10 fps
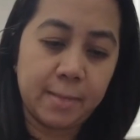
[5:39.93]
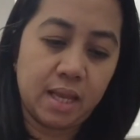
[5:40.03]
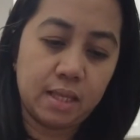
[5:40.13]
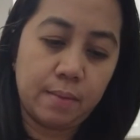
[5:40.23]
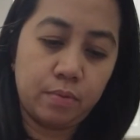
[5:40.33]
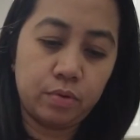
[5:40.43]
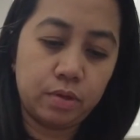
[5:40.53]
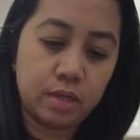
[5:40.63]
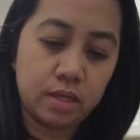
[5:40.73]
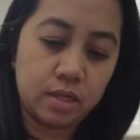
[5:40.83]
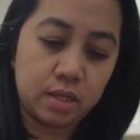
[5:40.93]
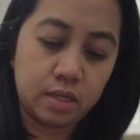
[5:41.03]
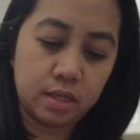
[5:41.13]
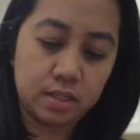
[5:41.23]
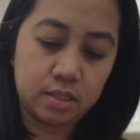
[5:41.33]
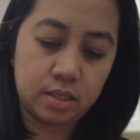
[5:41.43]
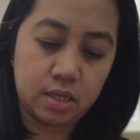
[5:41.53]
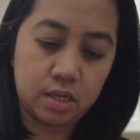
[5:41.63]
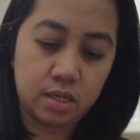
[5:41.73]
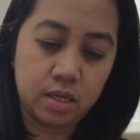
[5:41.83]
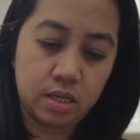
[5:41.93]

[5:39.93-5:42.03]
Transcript: Tapon ko na rin yan kasi